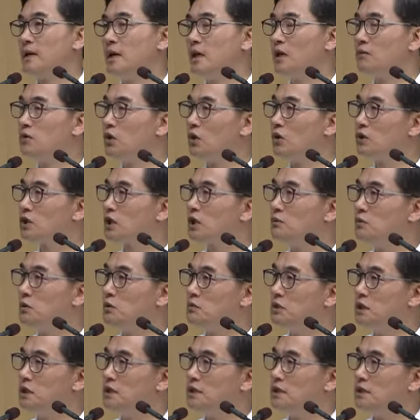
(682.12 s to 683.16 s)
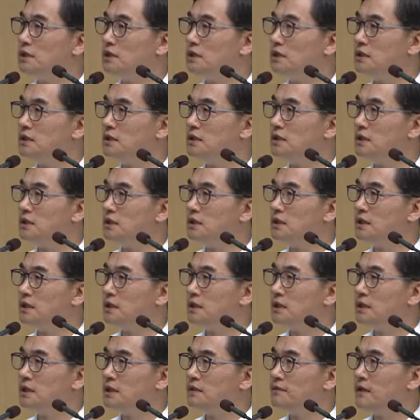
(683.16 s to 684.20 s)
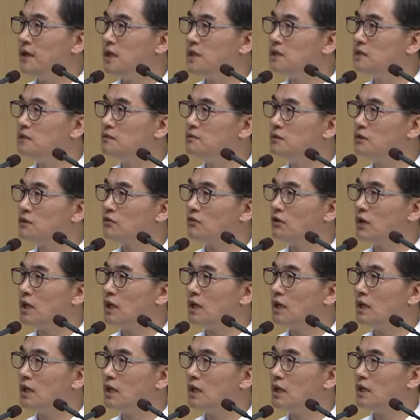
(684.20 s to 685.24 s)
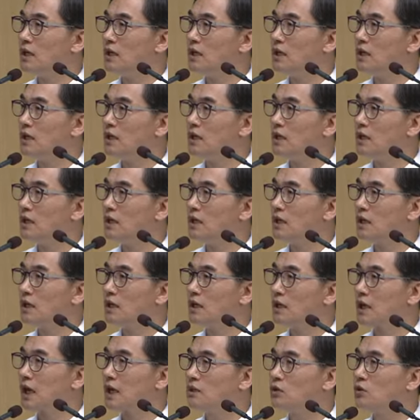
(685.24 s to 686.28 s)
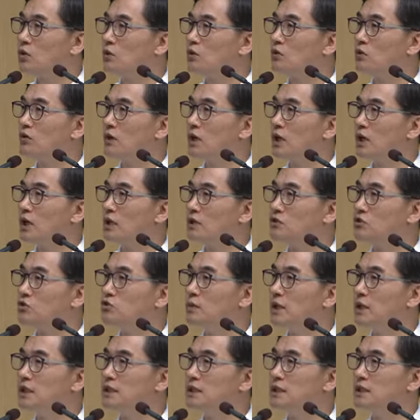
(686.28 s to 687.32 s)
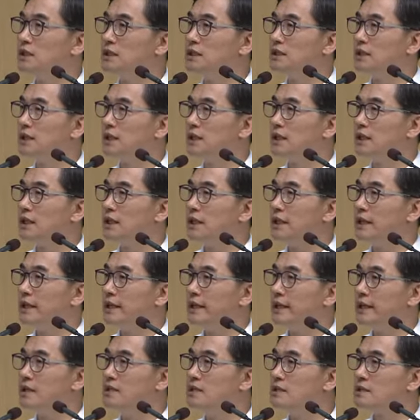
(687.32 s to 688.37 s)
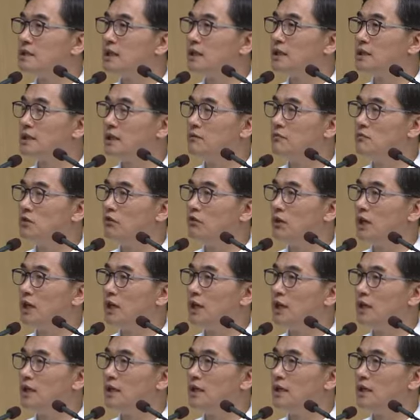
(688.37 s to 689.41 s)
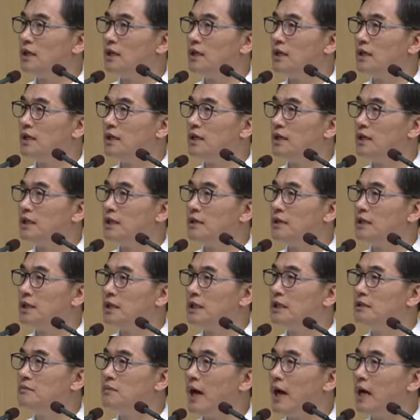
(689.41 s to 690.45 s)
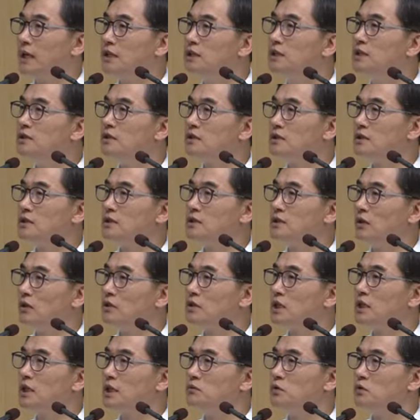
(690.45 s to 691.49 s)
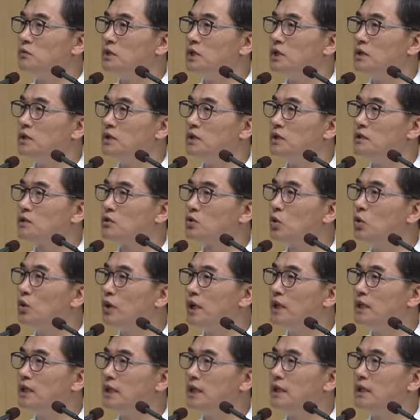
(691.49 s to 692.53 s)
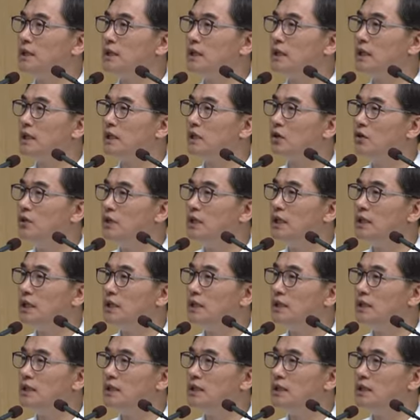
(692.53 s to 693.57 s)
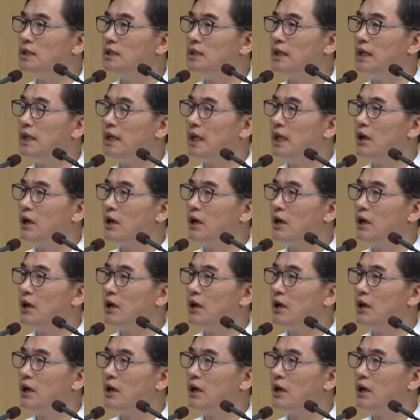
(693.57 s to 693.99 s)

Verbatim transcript: 여러분들 어떻게 보면 페이스북과 카톡과 수많은 아, 인스타그램과 그 많은 것들은 어떻게 보면 소외된 현대인들이